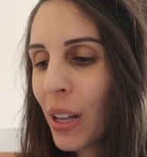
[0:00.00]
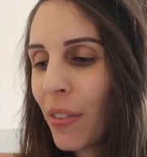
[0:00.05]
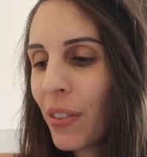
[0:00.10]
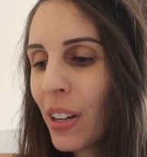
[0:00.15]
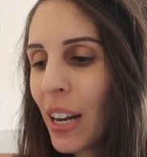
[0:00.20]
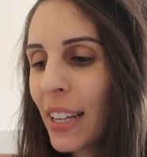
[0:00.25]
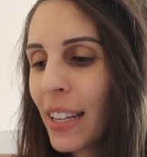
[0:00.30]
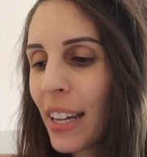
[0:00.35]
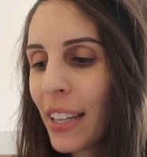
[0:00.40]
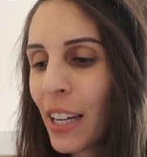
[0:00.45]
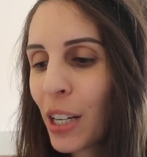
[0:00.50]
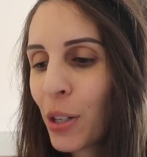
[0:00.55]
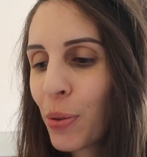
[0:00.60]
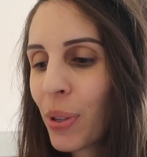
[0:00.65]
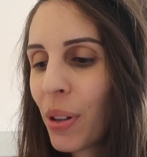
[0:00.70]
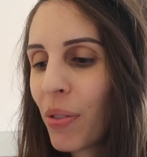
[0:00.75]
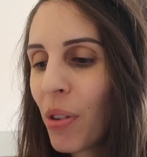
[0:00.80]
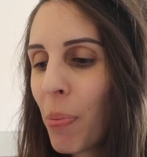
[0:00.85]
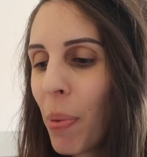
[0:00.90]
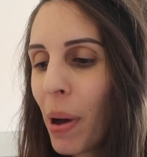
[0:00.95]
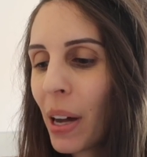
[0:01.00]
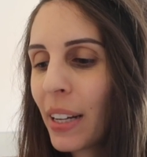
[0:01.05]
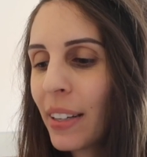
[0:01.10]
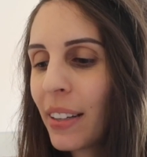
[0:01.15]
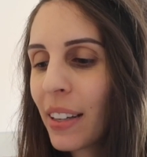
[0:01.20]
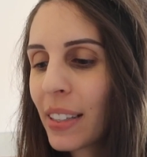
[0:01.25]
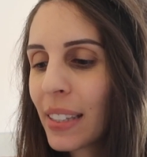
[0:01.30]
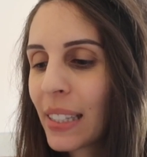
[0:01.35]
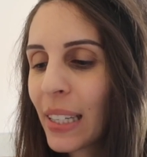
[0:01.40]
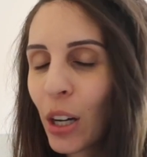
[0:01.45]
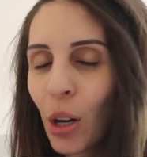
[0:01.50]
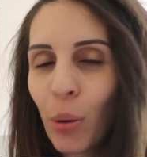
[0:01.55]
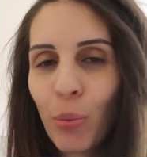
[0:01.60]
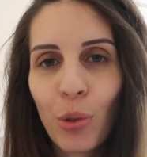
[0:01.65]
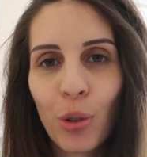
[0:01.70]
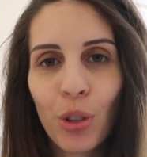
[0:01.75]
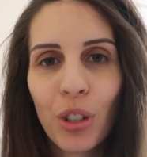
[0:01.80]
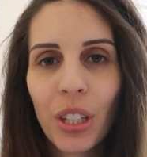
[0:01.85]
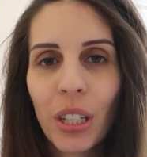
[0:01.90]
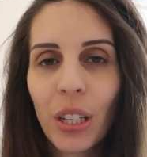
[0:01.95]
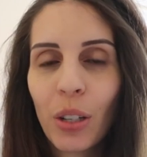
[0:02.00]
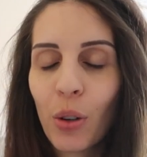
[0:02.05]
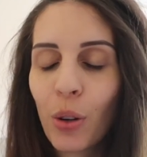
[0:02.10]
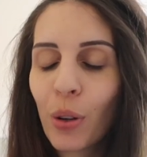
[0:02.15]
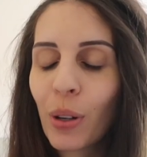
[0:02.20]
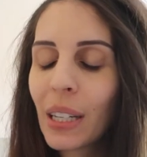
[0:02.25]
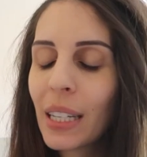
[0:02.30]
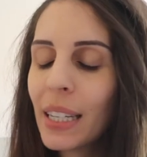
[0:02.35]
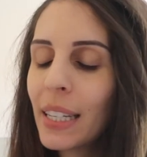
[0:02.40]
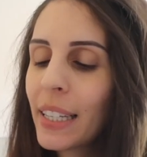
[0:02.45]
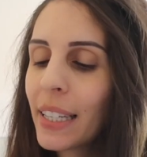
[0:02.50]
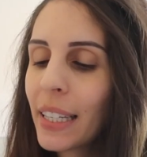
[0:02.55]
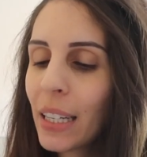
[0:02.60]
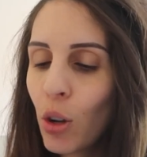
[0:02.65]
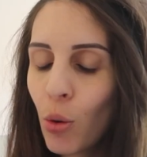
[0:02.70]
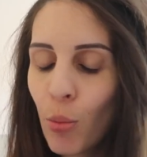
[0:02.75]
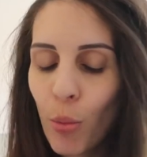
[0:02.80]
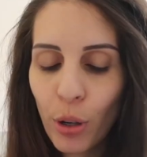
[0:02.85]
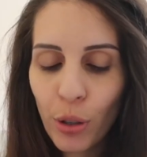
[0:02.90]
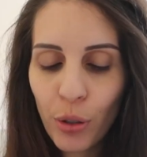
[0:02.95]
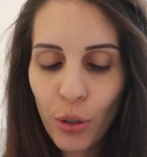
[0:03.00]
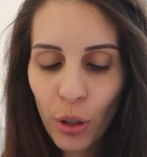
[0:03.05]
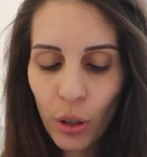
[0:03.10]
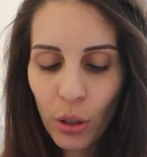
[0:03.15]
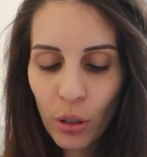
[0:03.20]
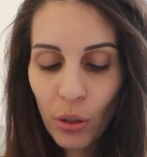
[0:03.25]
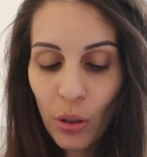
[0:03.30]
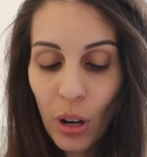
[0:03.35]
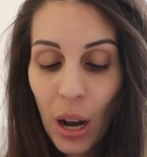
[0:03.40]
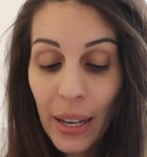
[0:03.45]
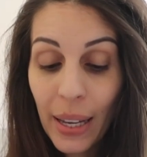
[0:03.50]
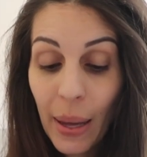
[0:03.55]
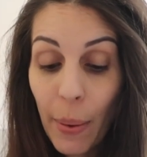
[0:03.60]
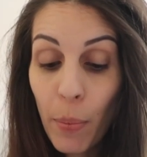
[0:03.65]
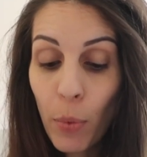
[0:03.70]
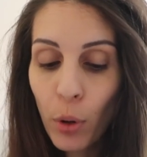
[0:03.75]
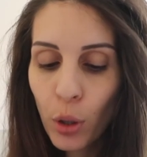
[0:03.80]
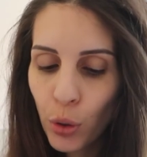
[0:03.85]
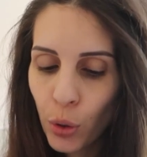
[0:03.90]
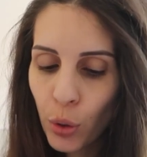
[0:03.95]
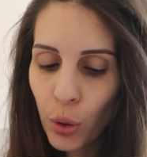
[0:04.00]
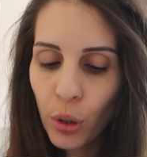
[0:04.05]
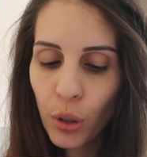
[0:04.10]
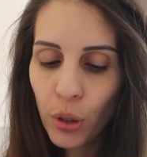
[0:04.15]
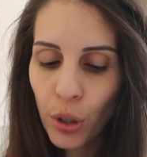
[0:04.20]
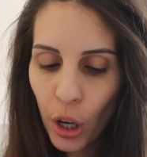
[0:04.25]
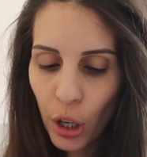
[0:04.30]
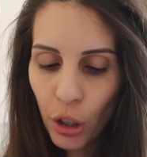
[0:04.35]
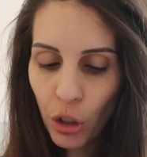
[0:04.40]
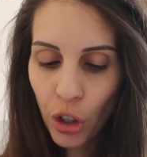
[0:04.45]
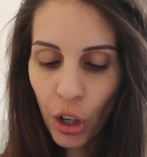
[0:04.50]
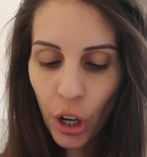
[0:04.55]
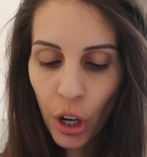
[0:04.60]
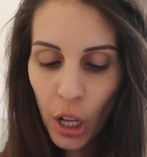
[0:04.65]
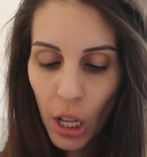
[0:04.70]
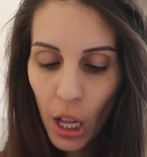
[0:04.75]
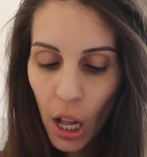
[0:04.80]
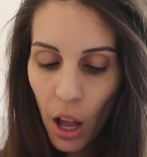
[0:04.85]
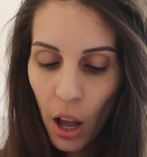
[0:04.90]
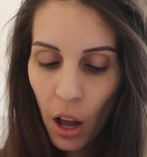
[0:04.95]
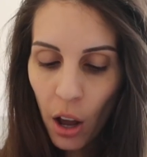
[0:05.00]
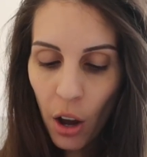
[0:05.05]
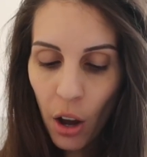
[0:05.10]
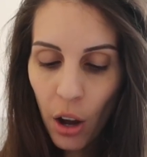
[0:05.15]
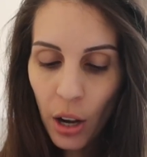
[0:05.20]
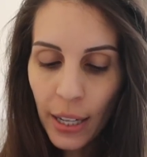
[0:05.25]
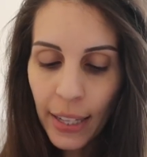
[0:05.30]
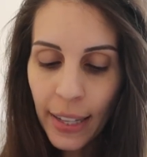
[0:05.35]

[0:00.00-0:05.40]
vous savez l'année dernière je vous avais parlé d'un sérum de chez euh, Clinique le de la gamme Moisture Surge euh,